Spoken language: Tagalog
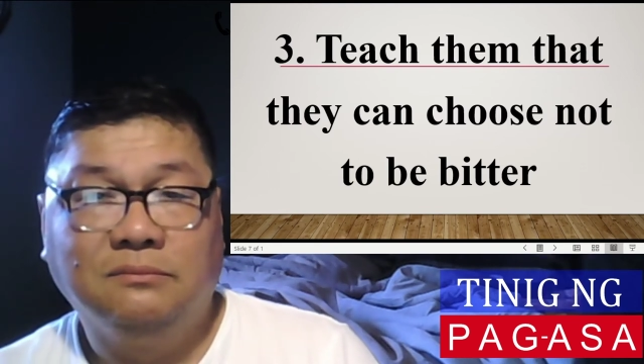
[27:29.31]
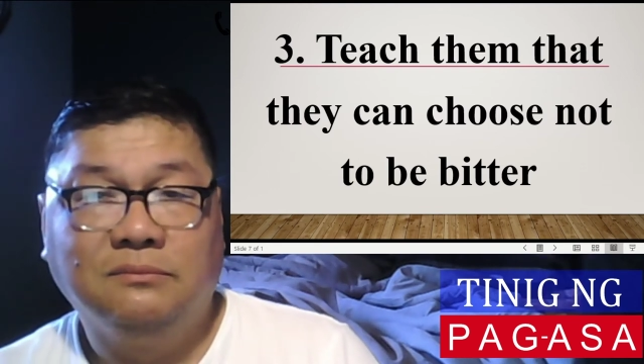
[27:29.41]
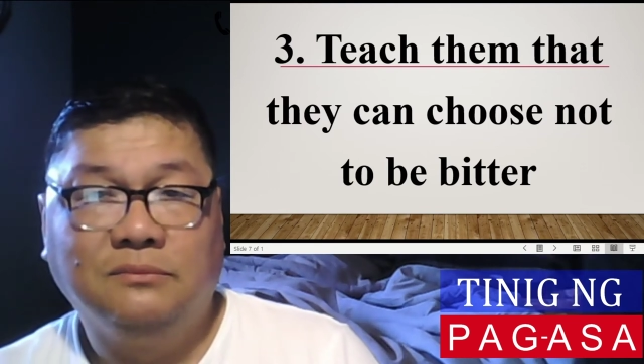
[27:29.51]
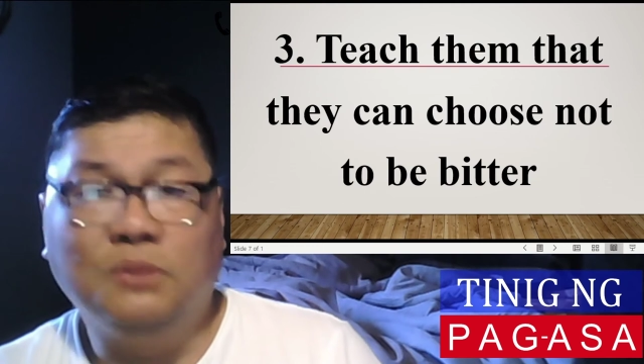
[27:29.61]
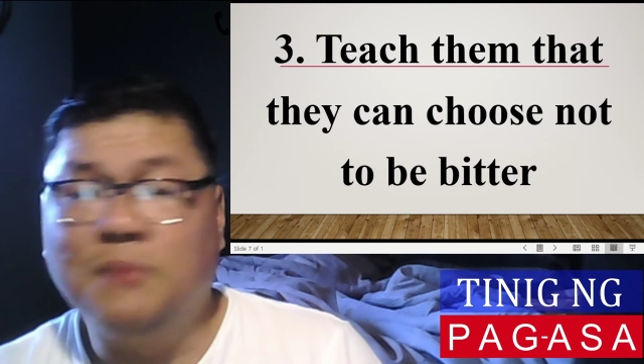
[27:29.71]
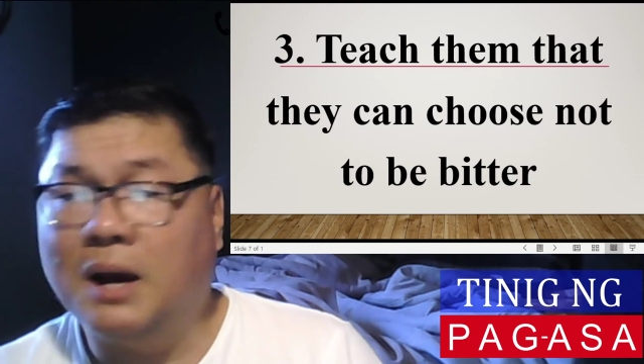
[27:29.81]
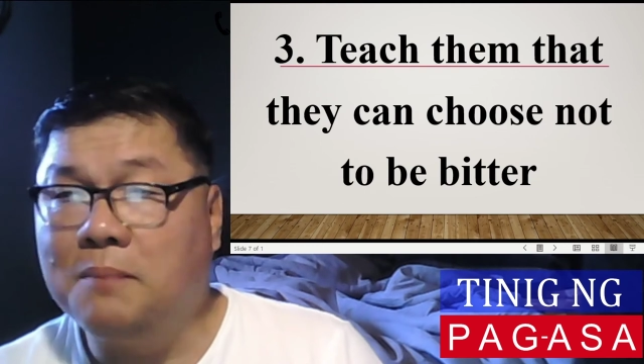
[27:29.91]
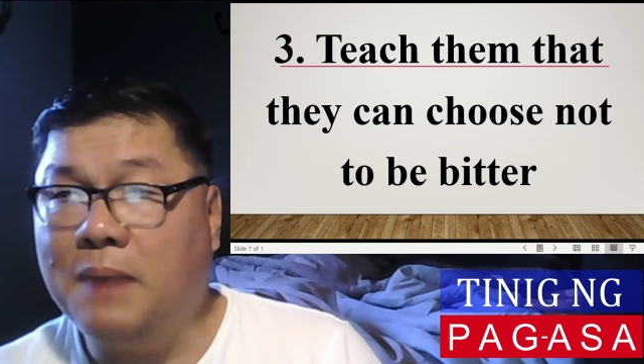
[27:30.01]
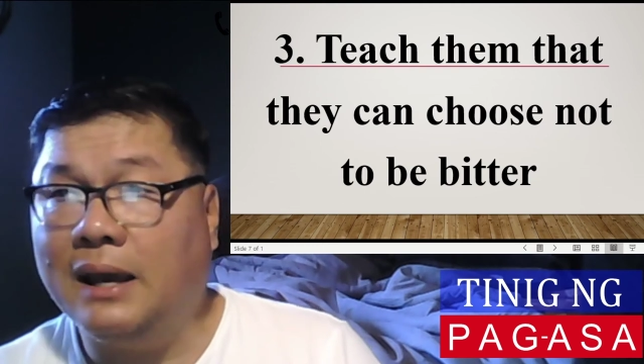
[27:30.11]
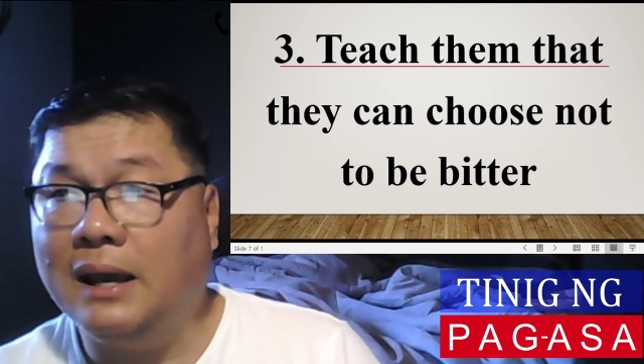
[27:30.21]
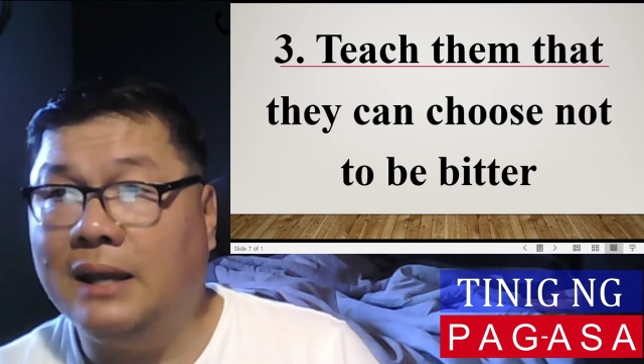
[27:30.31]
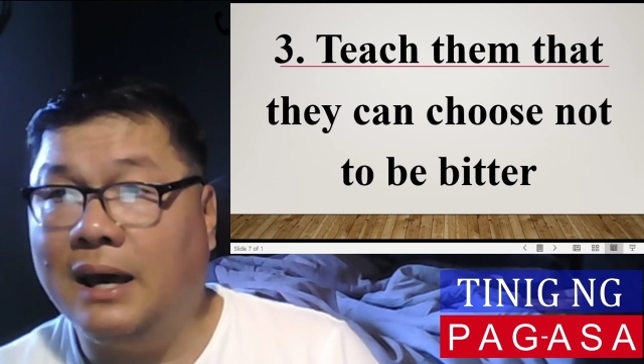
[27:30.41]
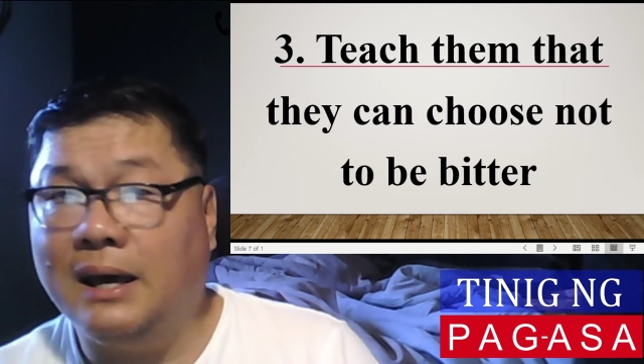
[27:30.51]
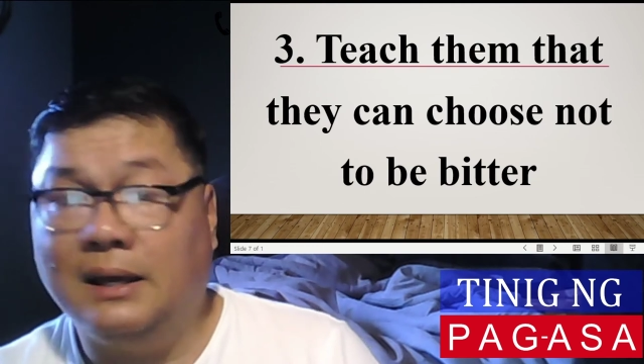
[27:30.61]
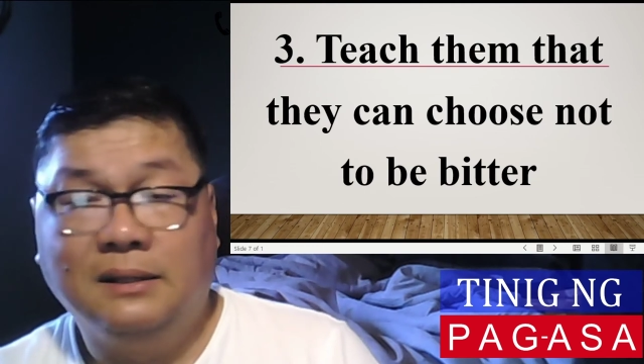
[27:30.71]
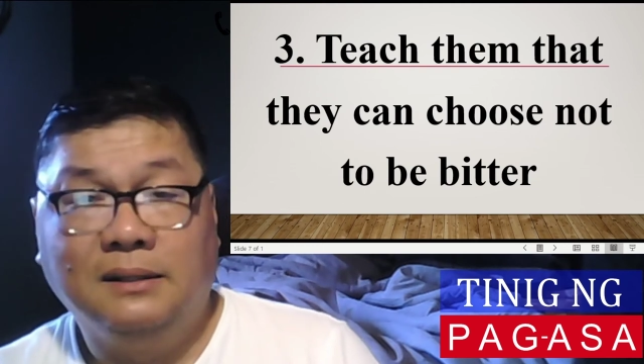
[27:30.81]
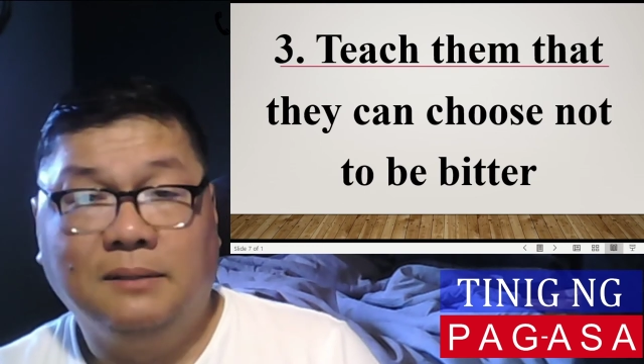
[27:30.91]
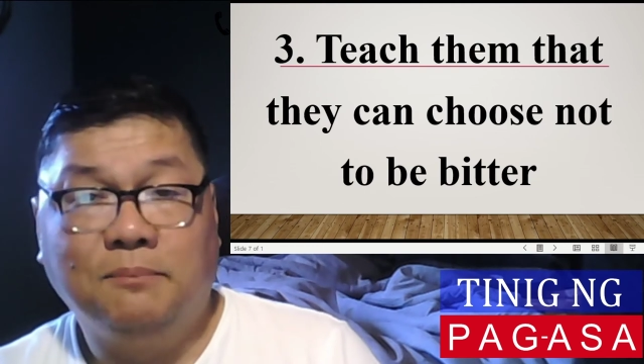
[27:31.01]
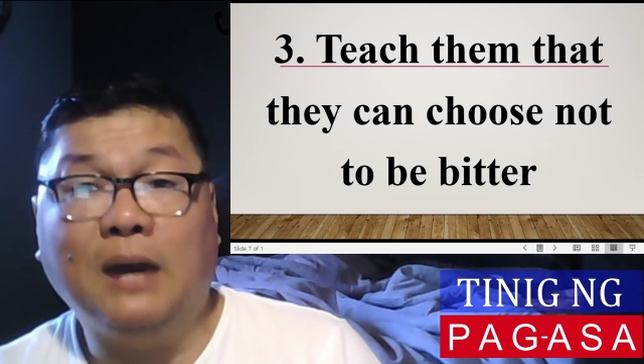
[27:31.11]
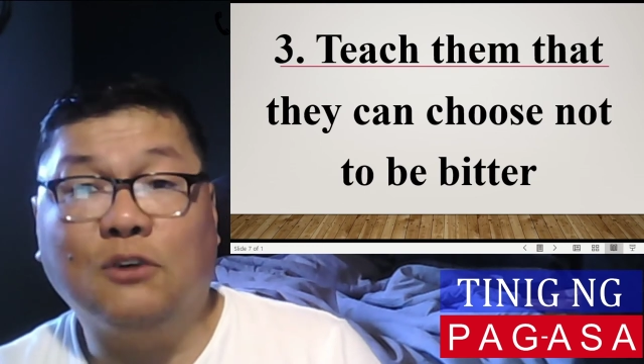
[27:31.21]
Yung mga bagay na
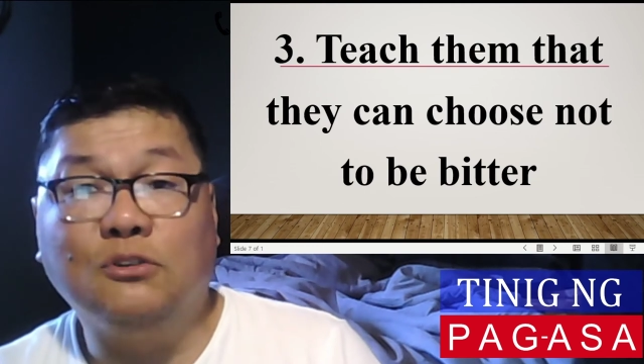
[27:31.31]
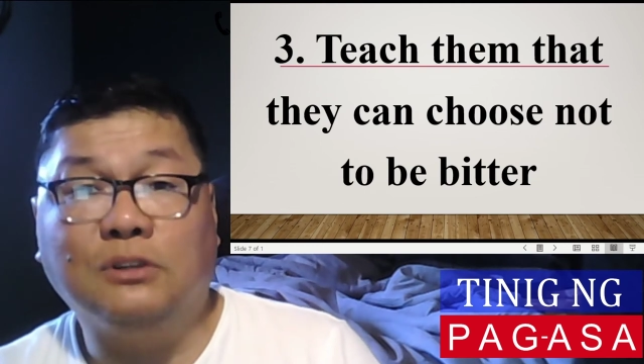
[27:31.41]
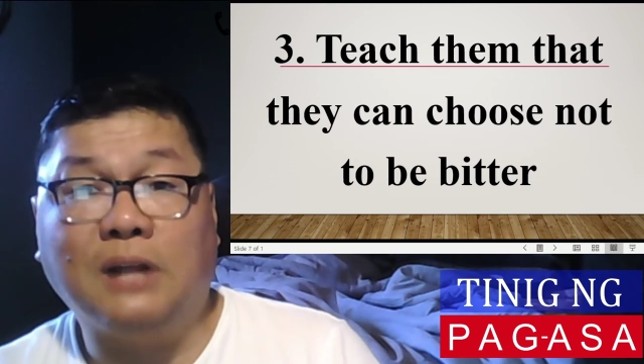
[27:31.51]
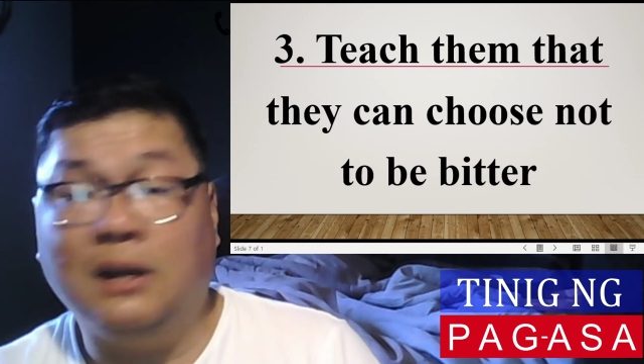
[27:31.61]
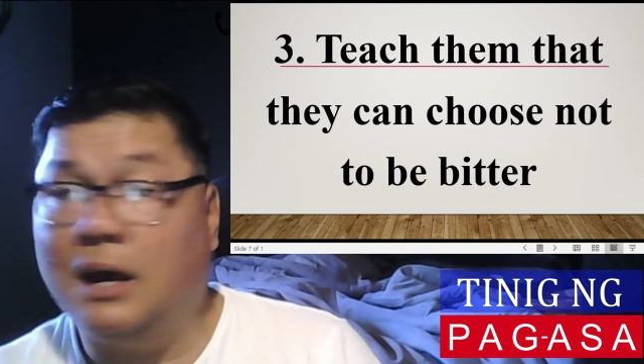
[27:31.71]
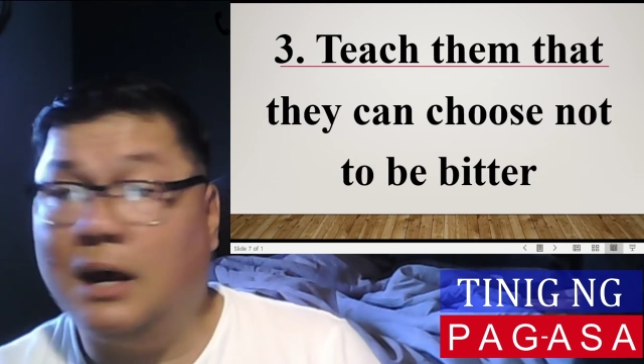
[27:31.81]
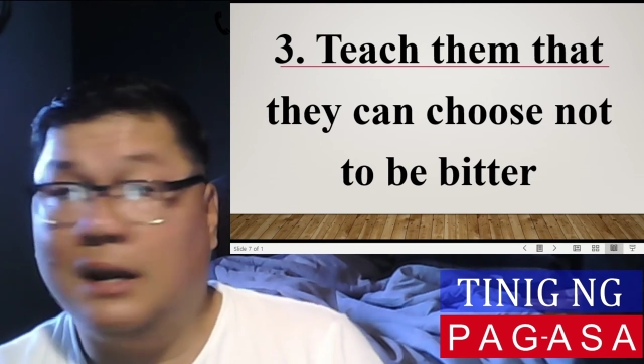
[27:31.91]
meron ta- na,